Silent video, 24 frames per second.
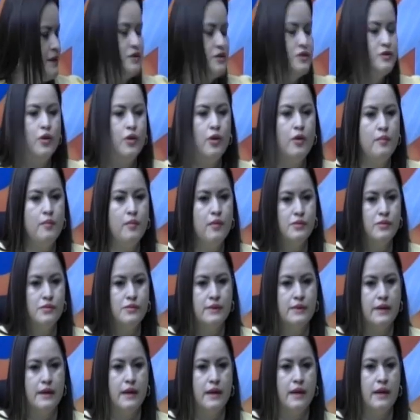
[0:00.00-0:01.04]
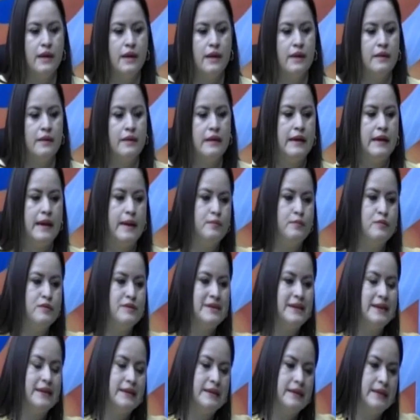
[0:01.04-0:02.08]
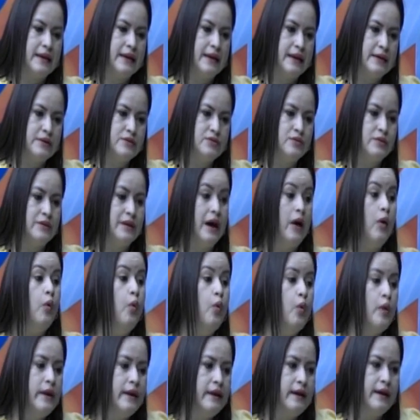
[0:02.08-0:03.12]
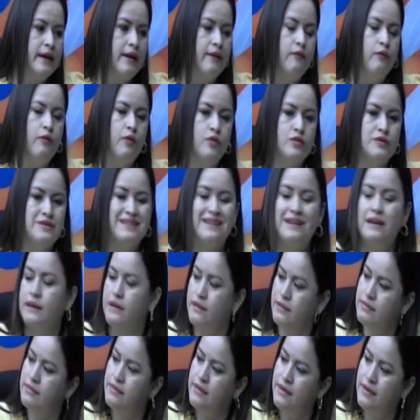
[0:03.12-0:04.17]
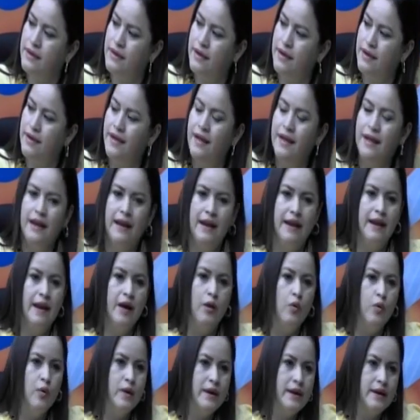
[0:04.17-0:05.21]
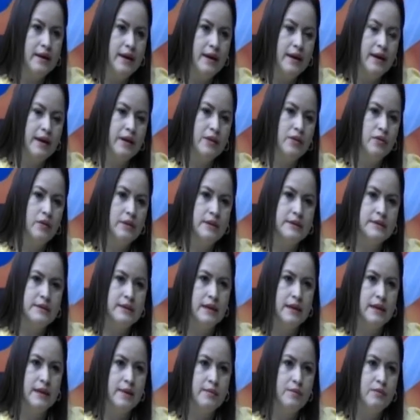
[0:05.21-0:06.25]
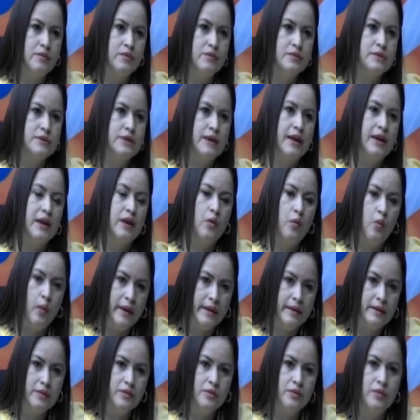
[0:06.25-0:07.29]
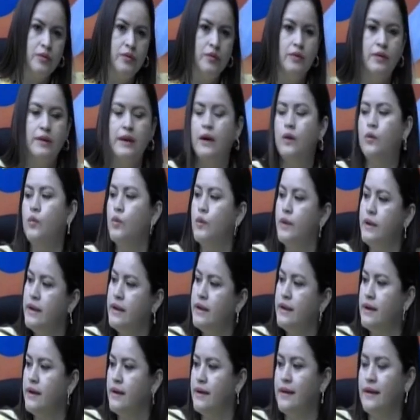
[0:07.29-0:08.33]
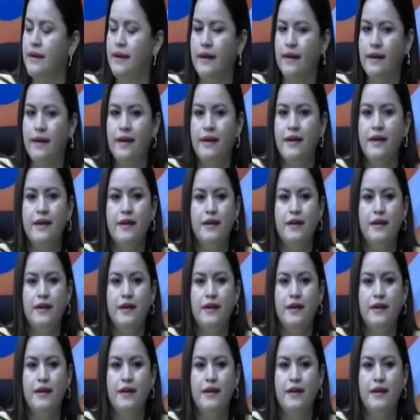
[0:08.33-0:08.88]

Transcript: somos, eh, digamos en este caso, la única voz crítica, la única que no le seguimos el cuento o la única que